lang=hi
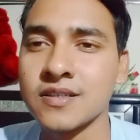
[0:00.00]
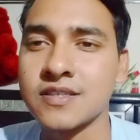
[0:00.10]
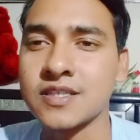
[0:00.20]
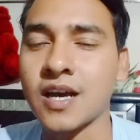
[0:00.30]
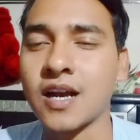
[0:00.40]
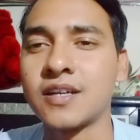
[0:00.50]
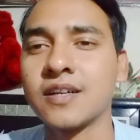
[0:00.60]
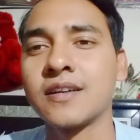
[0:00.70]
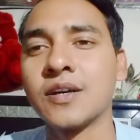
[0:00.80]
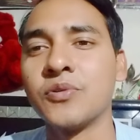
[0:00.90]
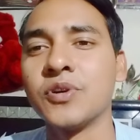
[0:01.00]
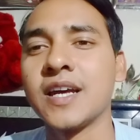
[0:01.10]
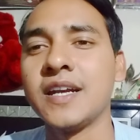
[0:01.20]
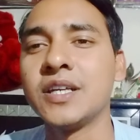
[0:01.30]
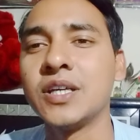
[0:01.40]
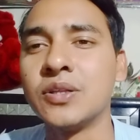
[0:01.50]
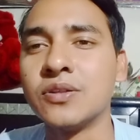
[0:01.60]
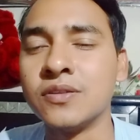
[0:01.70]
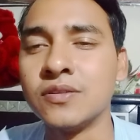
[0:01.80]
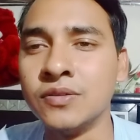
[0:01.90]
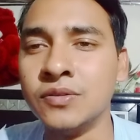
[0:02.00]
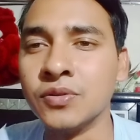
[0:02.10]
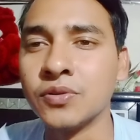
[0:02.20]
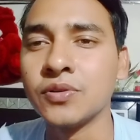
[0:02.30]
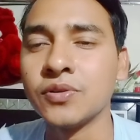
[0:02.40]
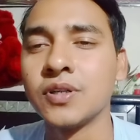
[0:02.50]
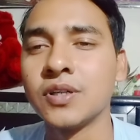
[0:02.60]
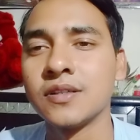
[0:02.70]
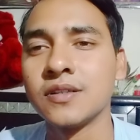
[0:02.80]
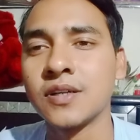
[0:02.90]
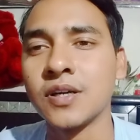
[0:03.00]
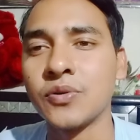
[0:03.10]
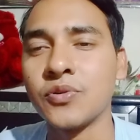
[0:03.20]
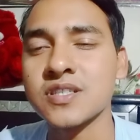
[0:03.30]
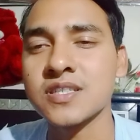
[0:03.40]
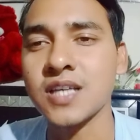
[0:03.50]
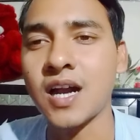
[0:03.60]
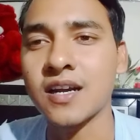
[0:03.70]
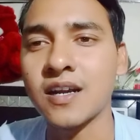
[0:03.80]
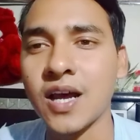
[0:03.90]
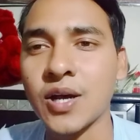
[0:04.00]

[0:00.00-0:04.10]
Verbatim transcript: साठ करोड़ यानी कि दो करोड़ साठ लाख